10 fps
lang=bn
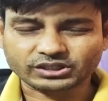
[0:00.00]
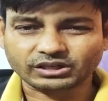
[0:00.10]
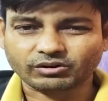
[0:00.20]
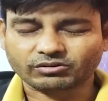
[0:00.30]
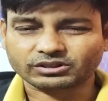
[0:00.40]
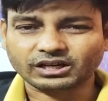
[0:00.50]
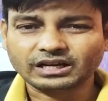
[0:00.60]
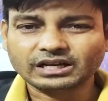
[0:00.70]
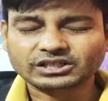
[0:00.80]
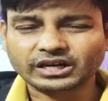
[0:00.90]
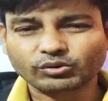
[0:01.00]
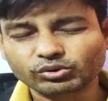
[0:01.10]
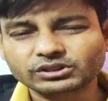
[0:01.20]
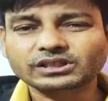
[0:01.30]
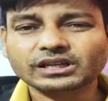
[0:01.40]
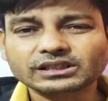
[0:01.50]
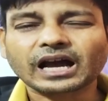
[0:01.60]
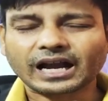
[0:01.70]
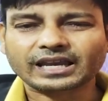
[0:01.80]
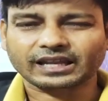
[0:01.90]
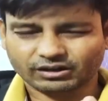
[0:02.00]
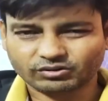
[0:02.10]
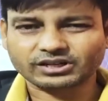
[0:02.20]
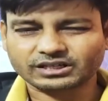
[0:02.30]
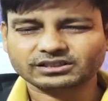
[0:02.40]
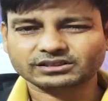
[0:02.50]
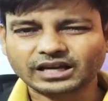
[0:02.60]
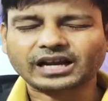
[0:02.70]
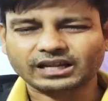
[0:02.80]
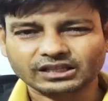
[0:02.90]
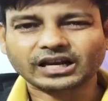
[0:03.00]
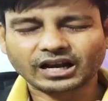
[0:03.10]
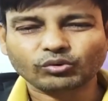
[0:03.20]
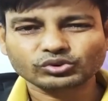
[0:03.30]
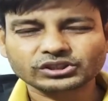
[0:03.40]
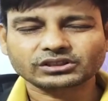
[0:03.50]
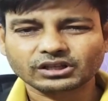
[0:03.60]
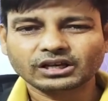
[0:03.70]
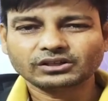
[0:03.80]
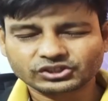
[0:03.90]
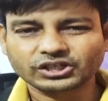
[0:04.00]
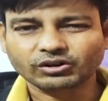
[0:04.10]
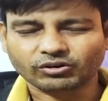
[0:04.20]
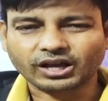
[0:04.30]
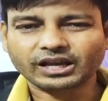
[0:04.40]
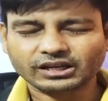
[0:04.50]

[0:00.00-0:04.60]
ঘটে যাওয়ার কথা সেই গতিটা থাকে না অনেক ক্ষেত্রে থাকে না থাকা উচিত ছিল না